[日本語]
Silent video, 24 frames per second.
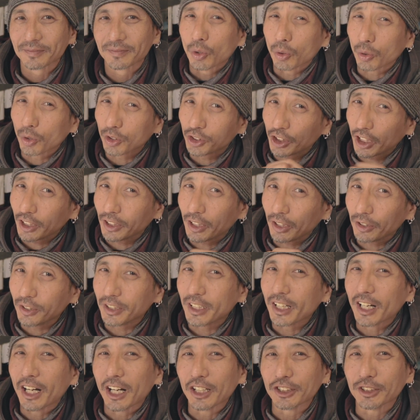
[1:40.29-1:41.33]
このチャンネル
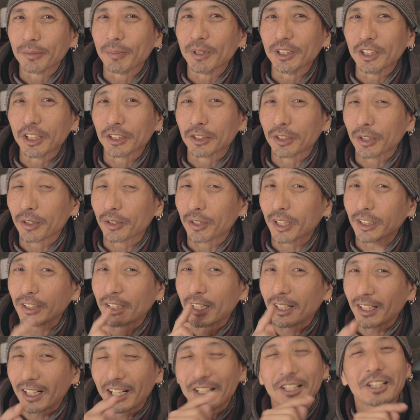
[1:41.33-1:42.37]
に初めて来てくれ
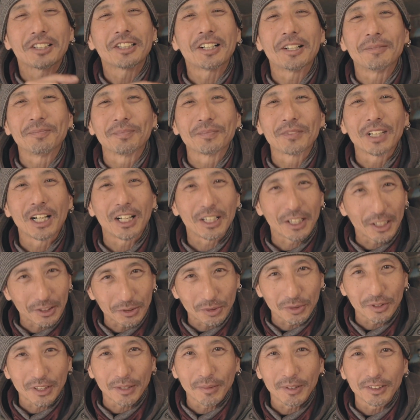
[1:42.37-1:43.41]
たあなた、ありが
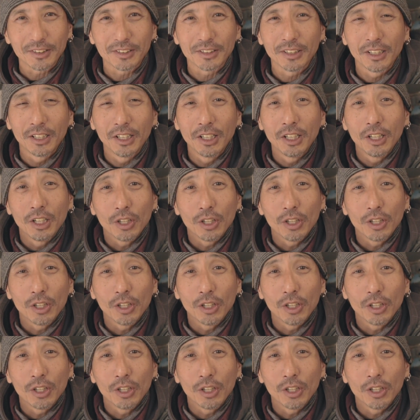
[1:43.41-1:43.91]
とうございます。